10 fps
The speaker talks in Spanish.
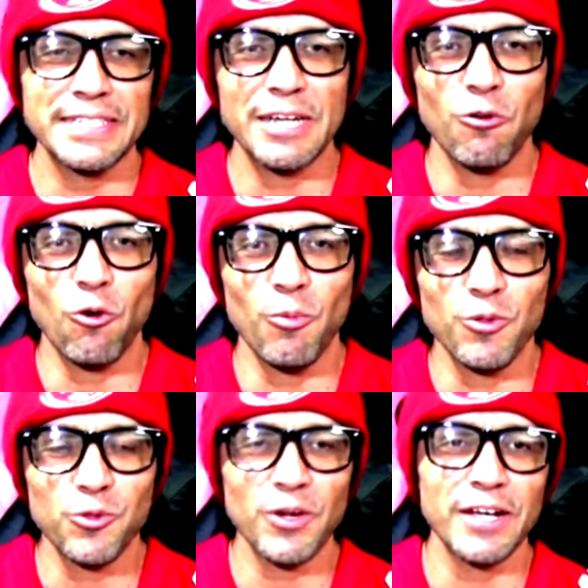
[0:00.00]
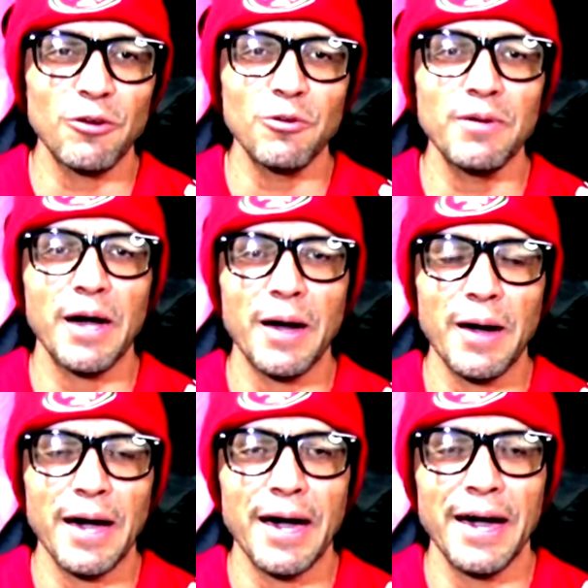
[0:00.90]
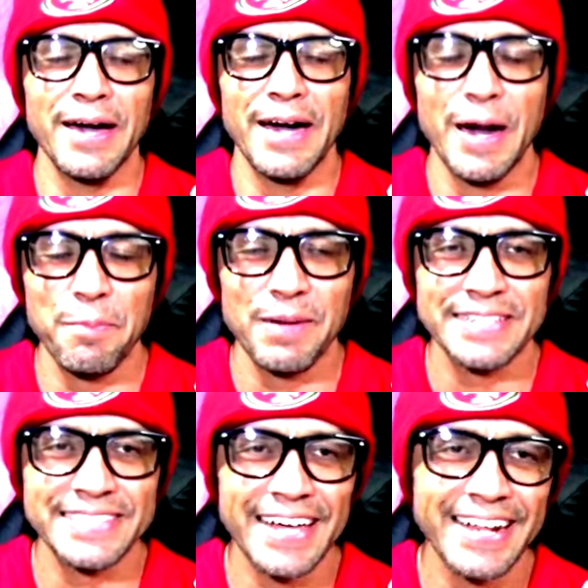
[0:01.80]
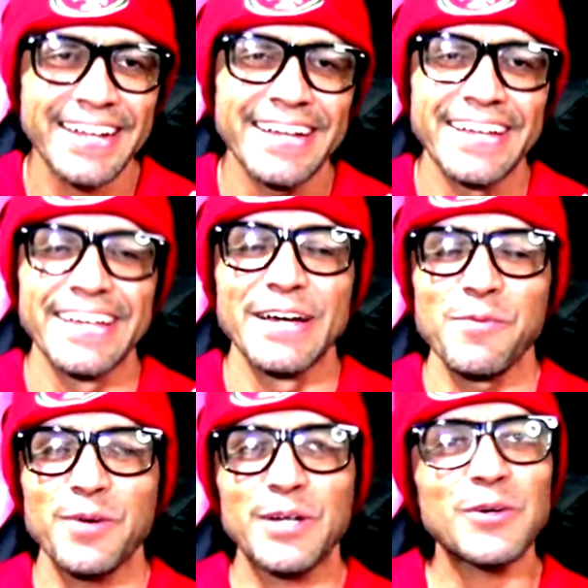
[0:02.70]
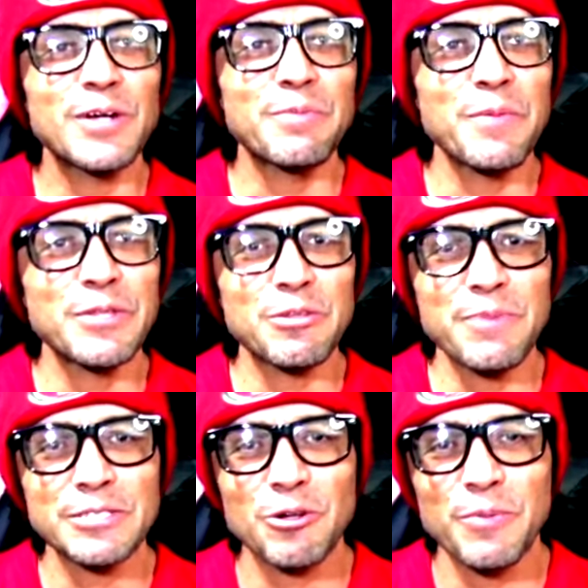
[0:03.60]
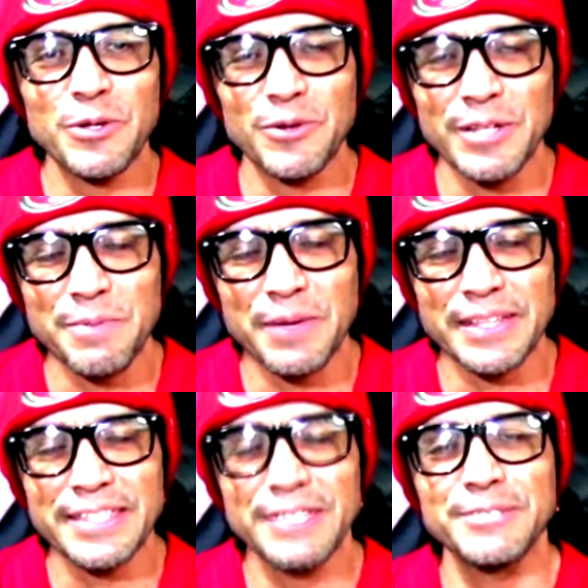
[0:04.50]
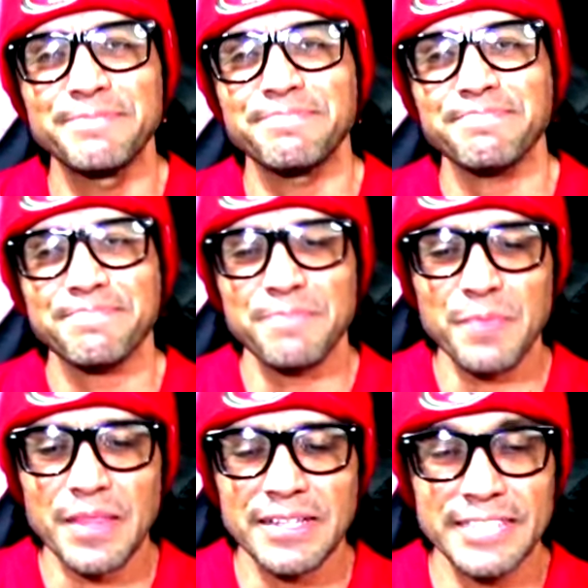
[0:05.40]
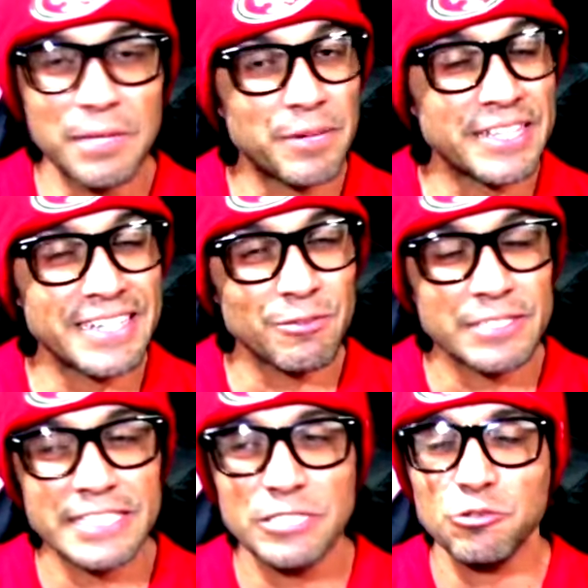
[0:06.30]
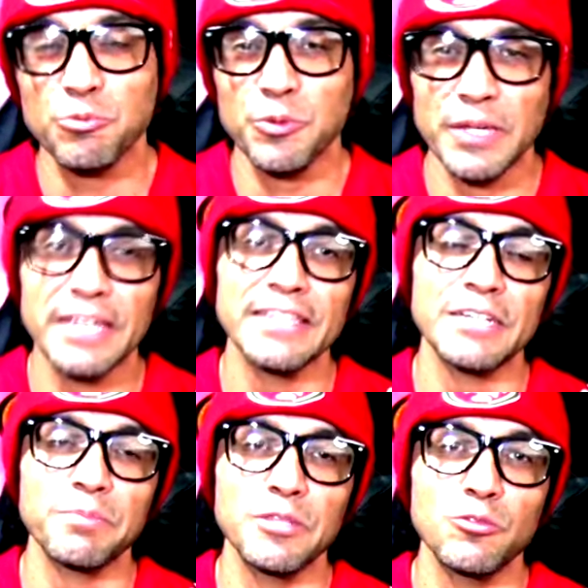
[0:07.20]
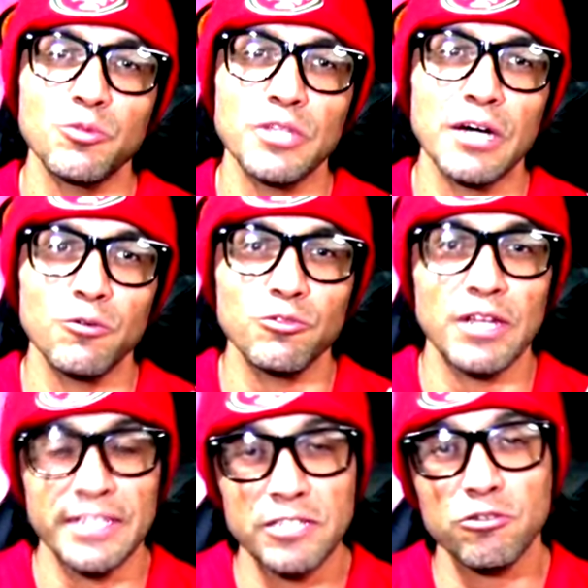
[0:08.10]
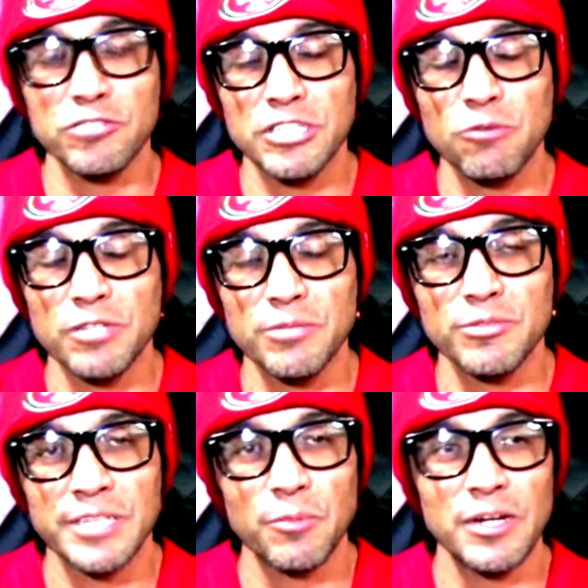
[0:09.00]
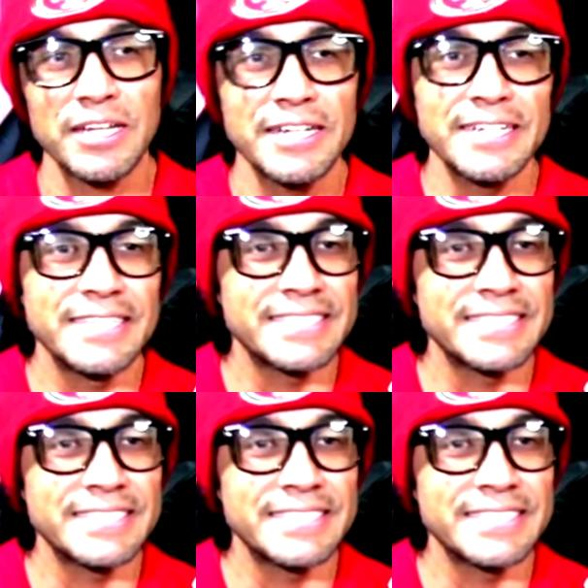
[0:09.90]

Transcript: ver esa locomotora que lo iba a, a aplastar fue creo que el momento más cómico del partido. Jake Brendel lo está haciendo muy bien. De repente hubo una, en el touchdown de Divo Samuel